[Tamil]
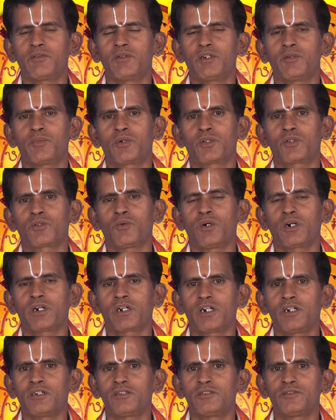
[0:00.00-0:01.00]

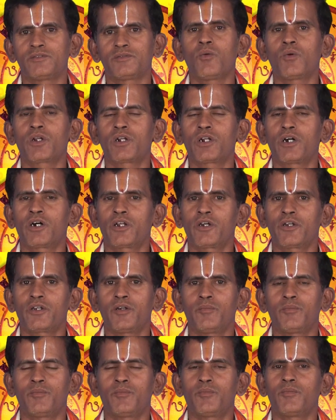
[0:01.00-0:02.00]
வெளிப்படுத்துவார்கள் உடல்
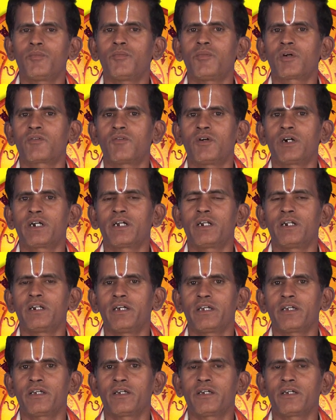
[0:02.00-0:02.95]
ஆரோக்கியம் பரவாயில்லை